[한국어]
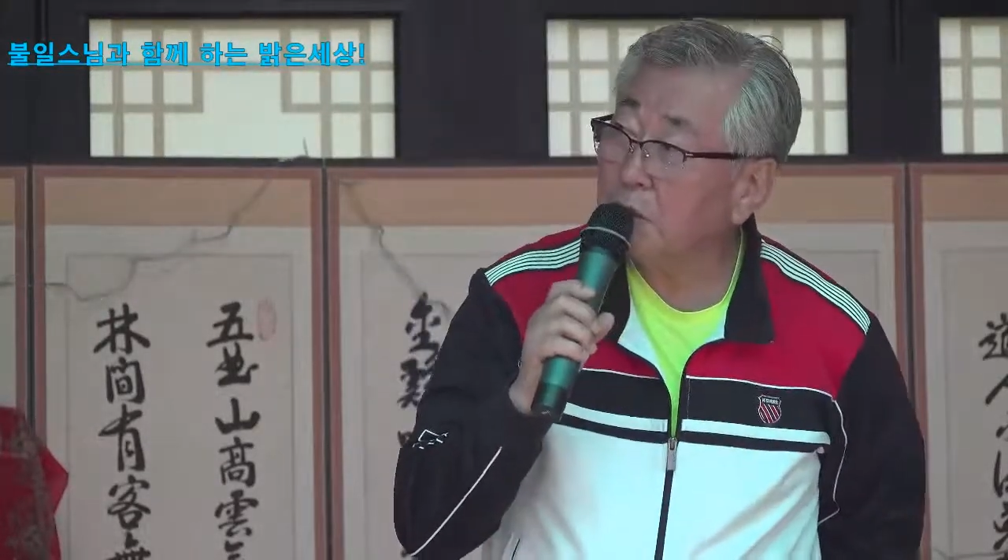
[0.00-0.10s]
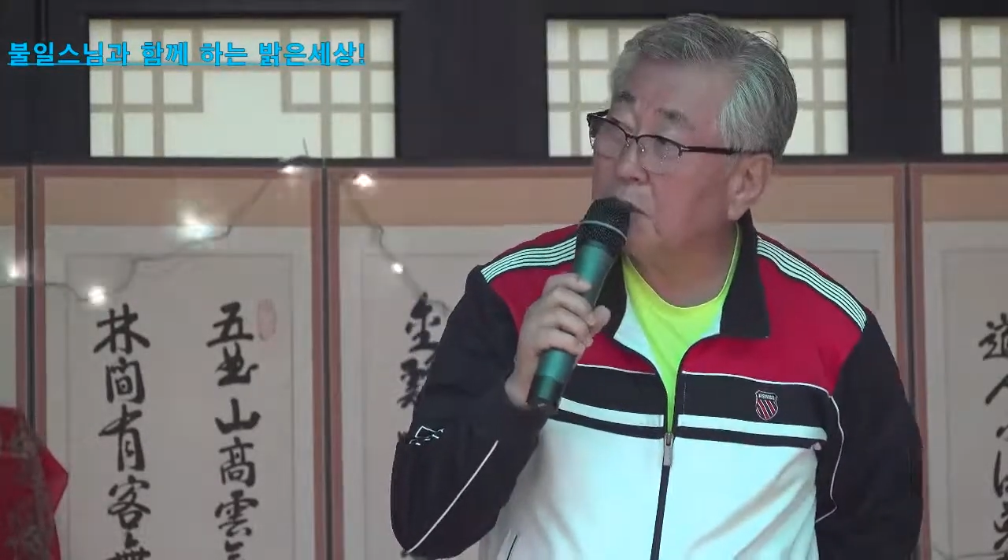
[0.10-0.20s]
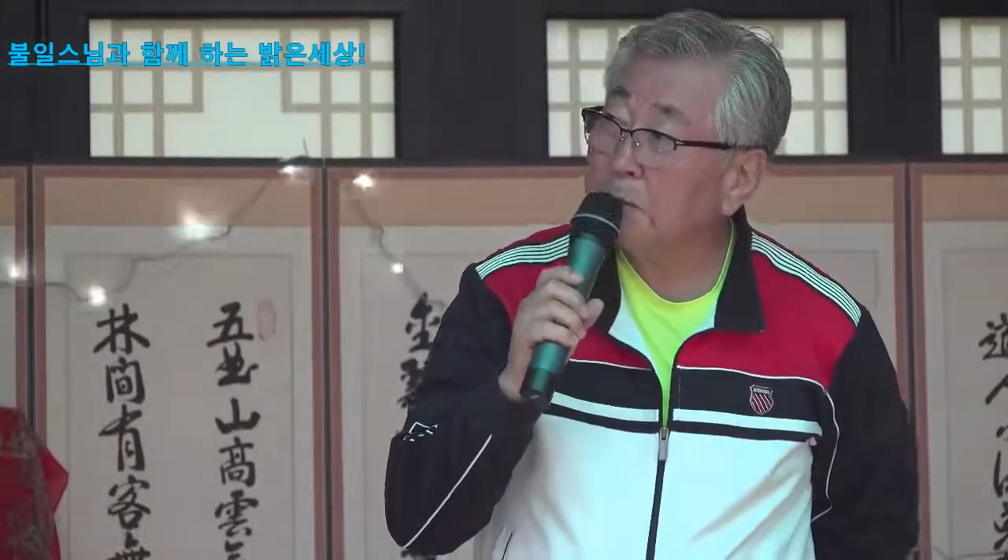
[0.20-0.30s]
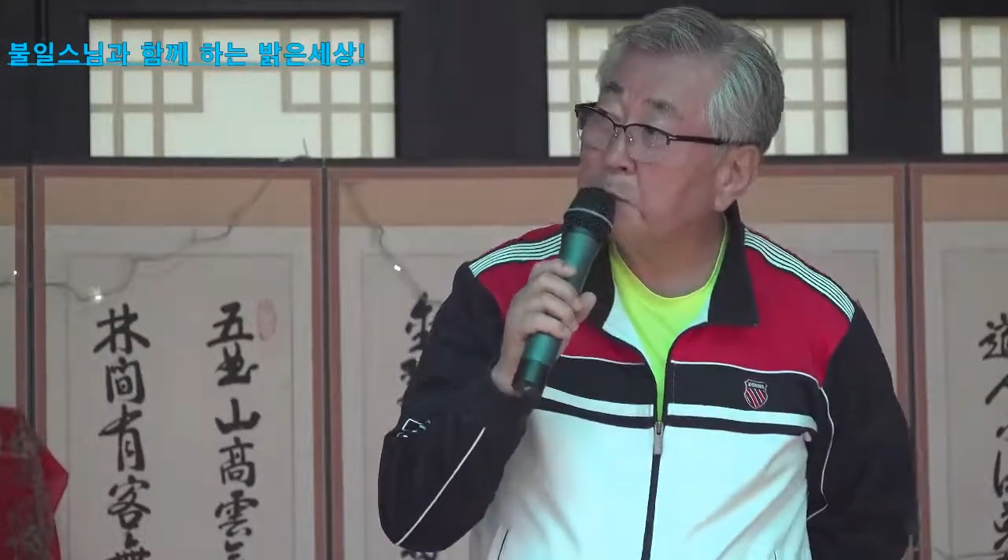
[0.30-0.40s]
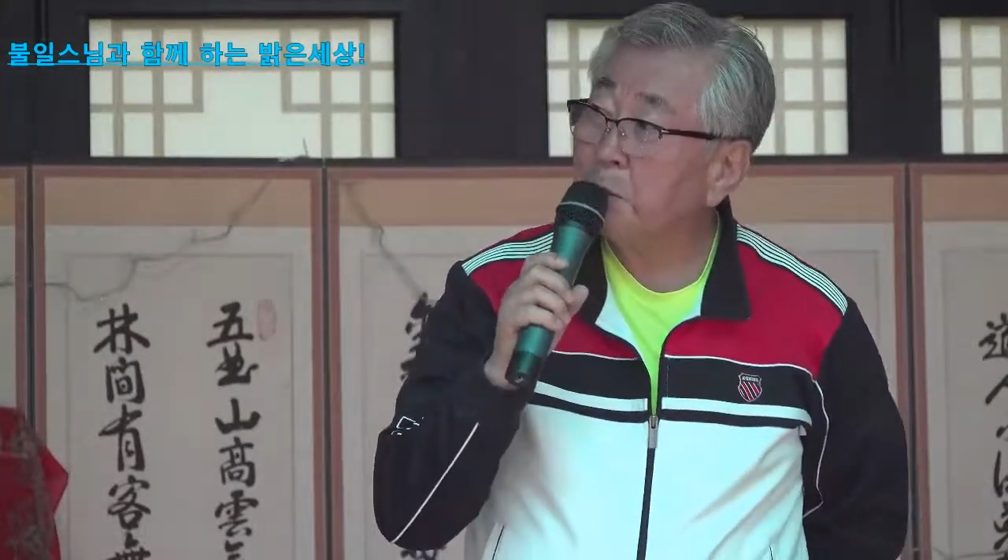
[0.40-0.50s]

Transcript: 우리